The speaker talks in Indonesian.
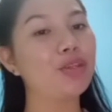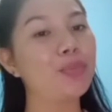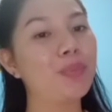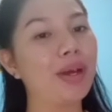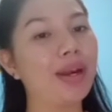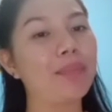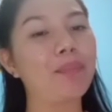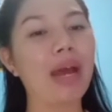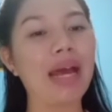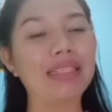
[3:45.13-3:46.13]
sumber
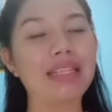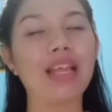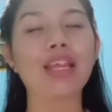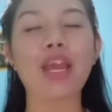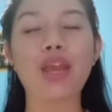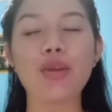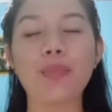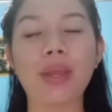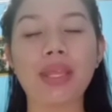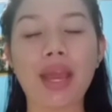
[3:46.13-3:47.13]
penghasilan
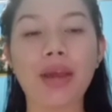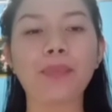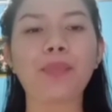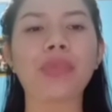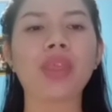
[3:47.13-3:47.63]
kehidupan yang